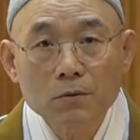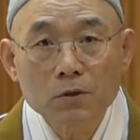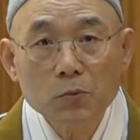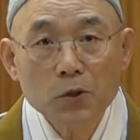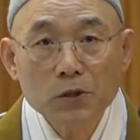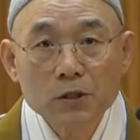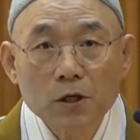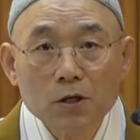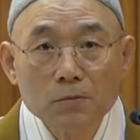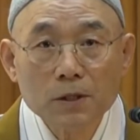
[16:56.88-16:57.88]
이번에
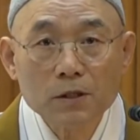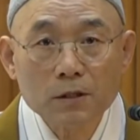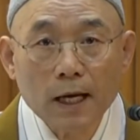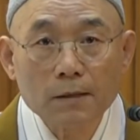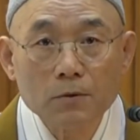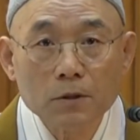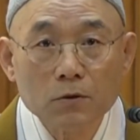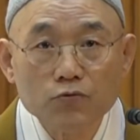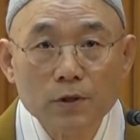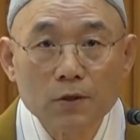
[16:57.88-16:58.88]
처음 이것이 탁
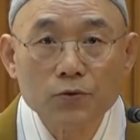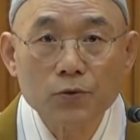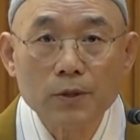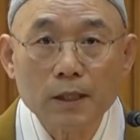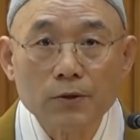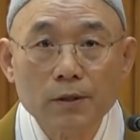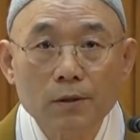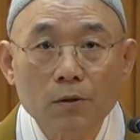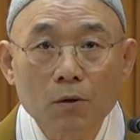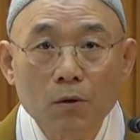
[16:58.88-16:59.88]
눈에 들어오더라고요.
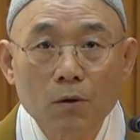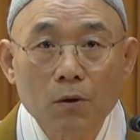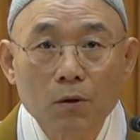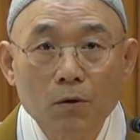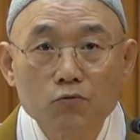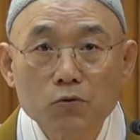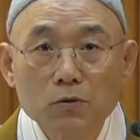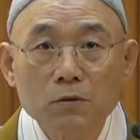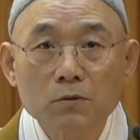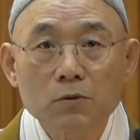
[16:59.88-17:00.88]

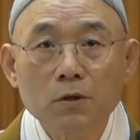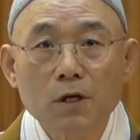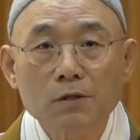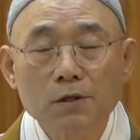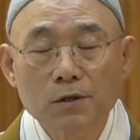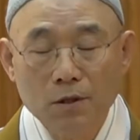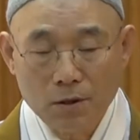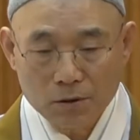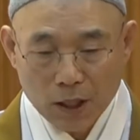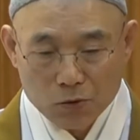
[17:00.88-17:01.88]
우리는 지금까지
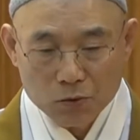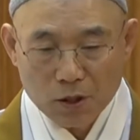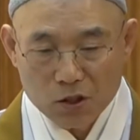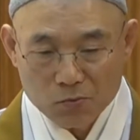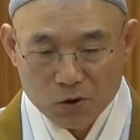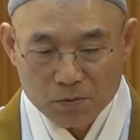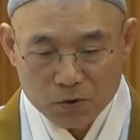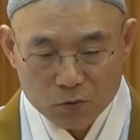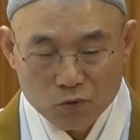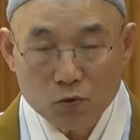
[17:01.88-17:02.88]
대종사님을
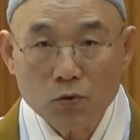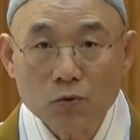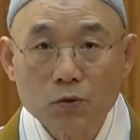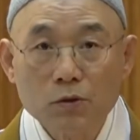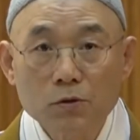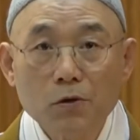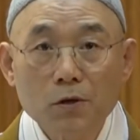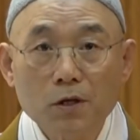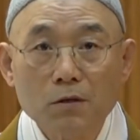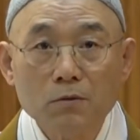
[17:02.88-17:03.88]
미륵불로 그렇게 의뢰
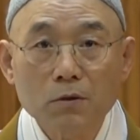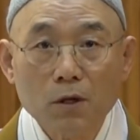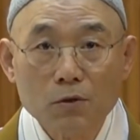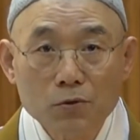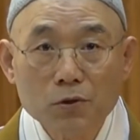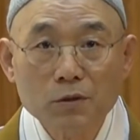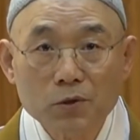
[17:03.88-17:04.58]
얘기하고 아, 그 어른이